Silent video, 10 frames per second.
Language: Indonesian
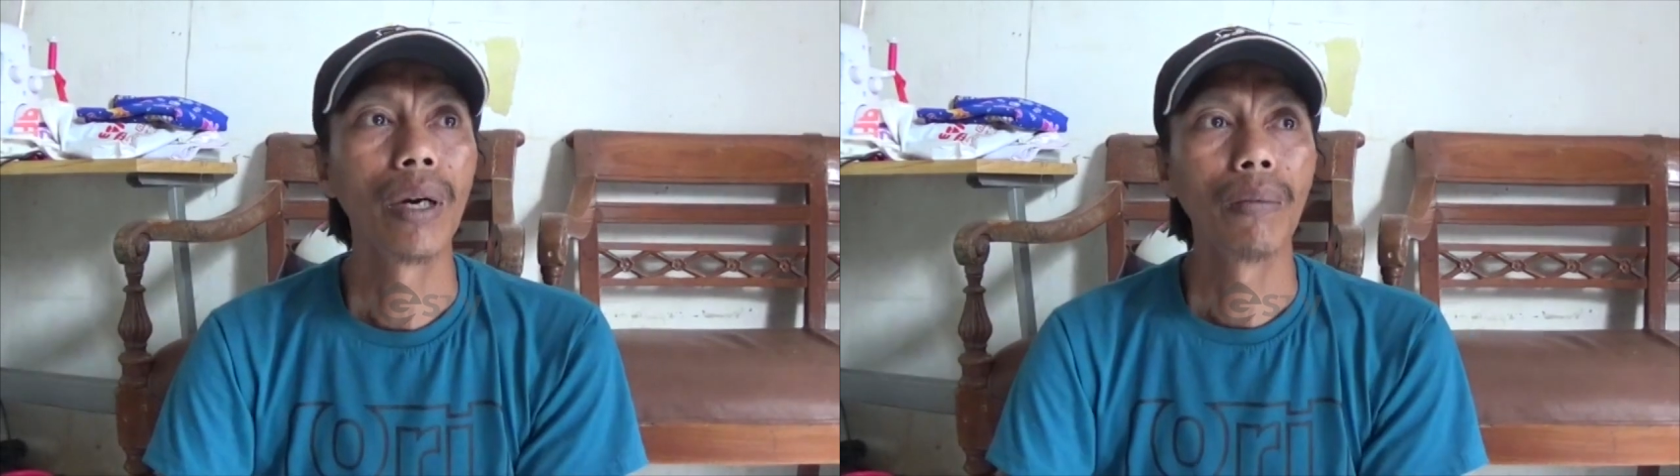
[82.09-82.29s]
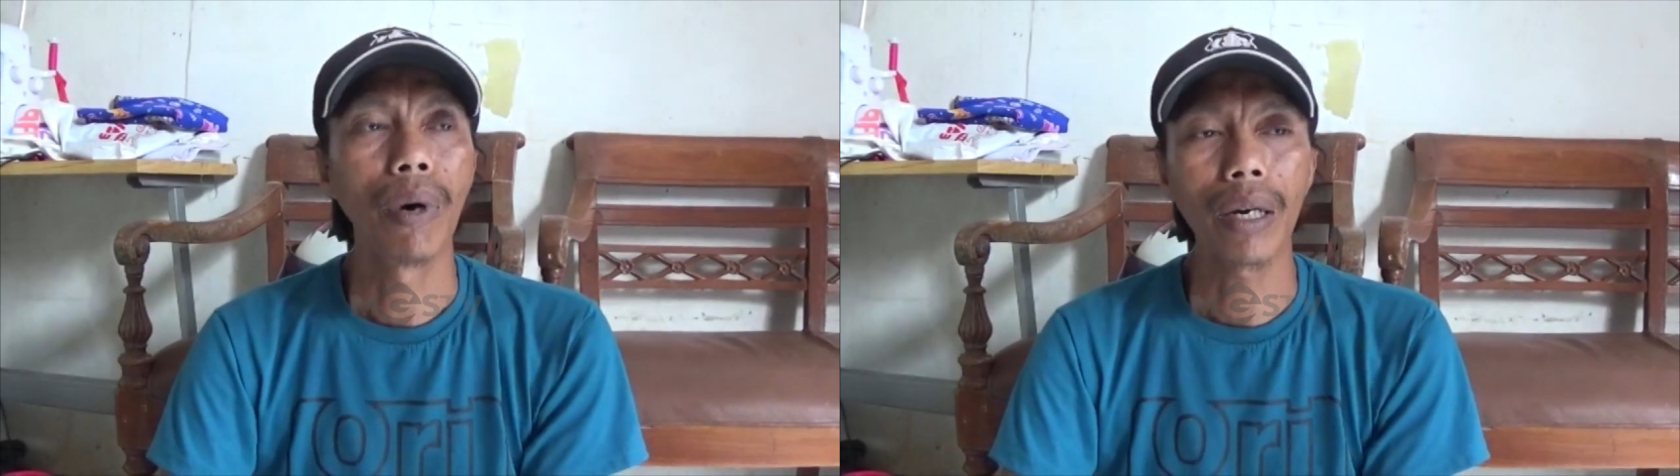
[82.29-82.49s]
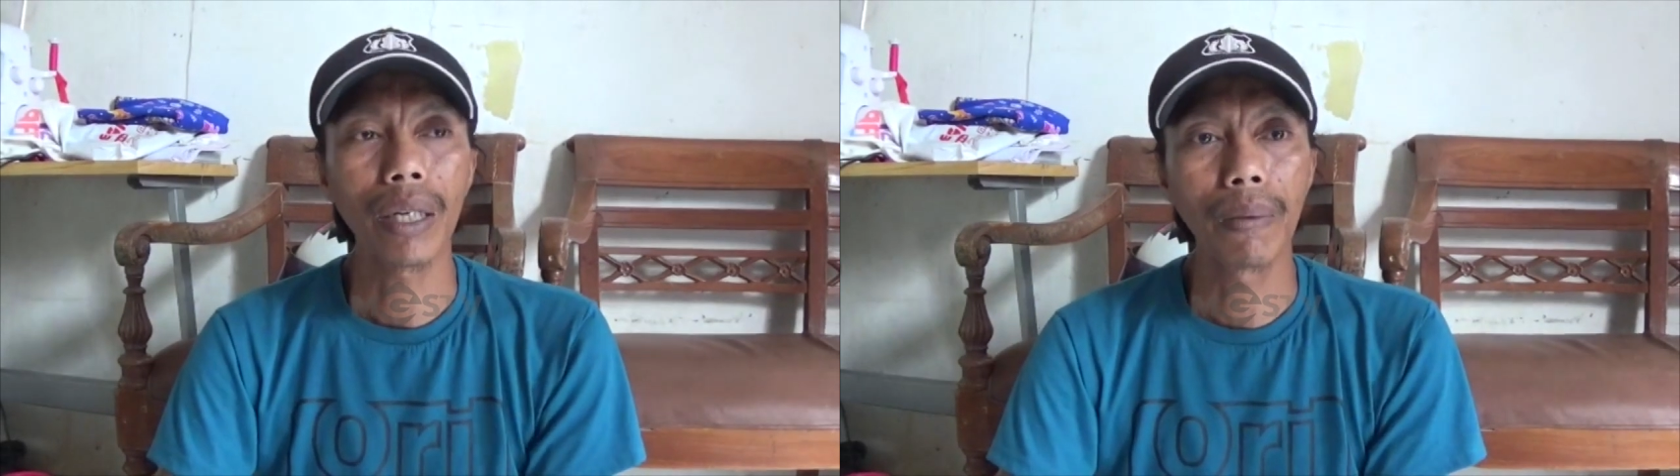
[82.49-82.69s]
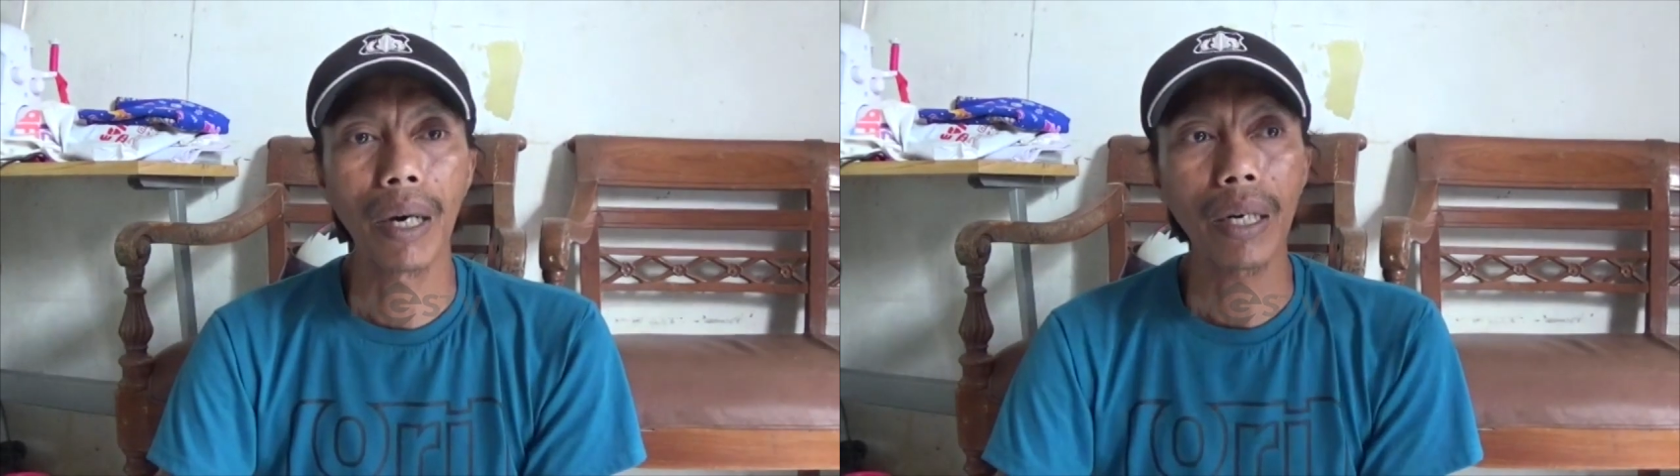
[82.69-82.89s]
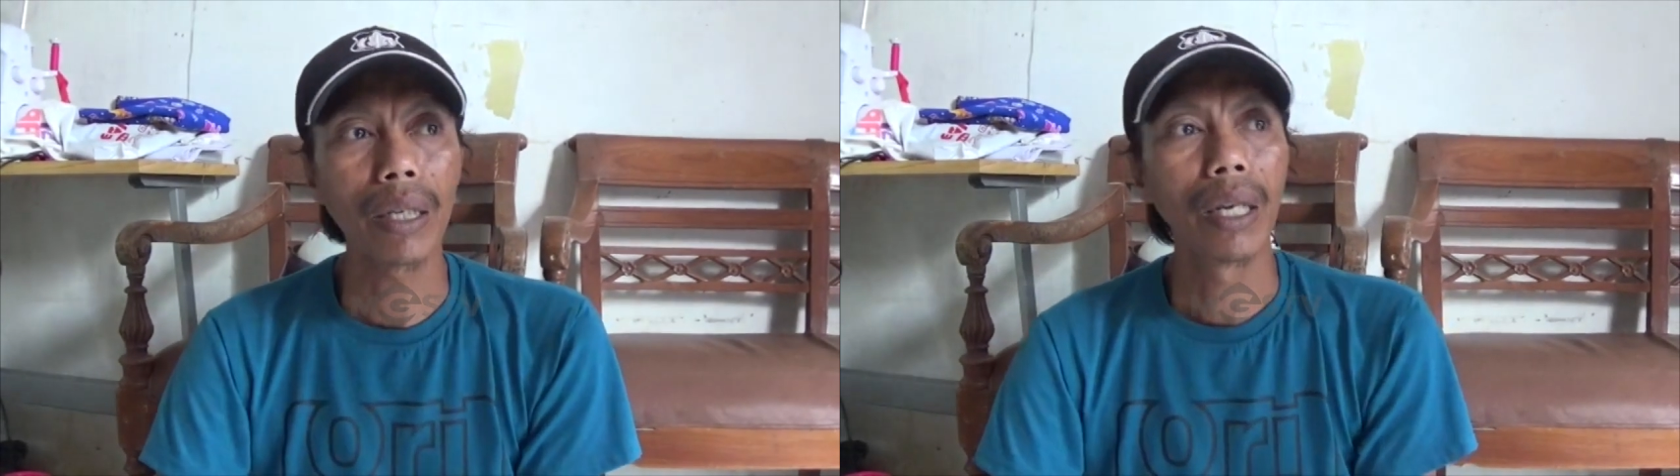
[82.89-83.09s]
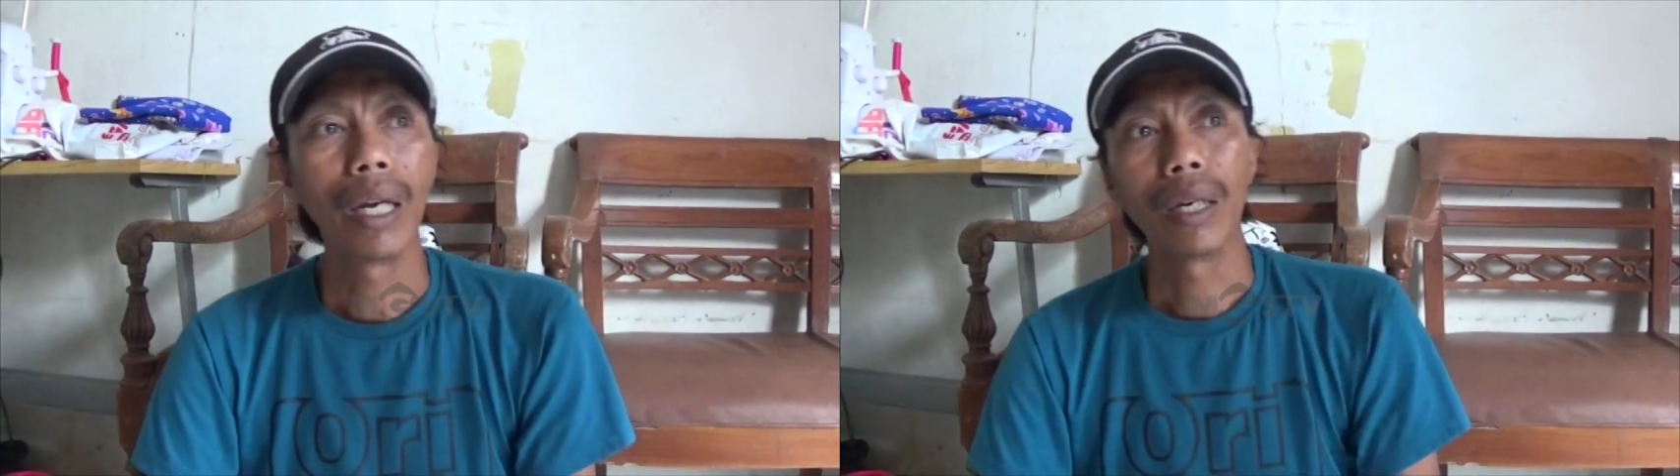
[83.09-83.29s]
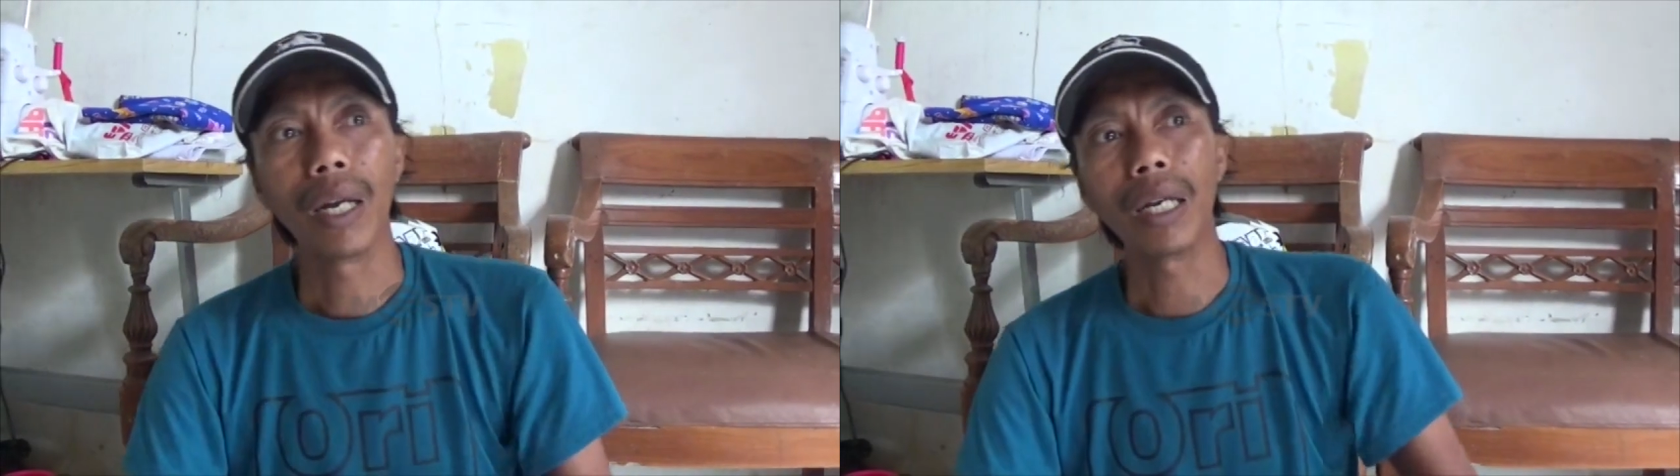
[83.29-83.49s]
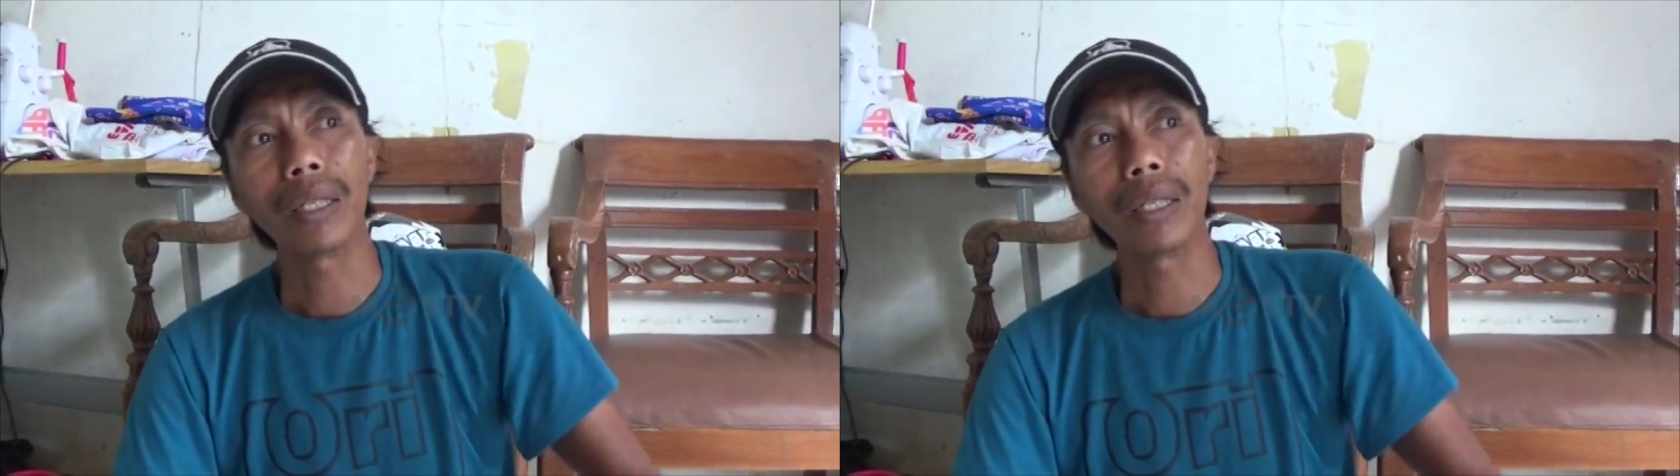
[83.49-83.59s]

Bang Aris, Bang Aris. Nah,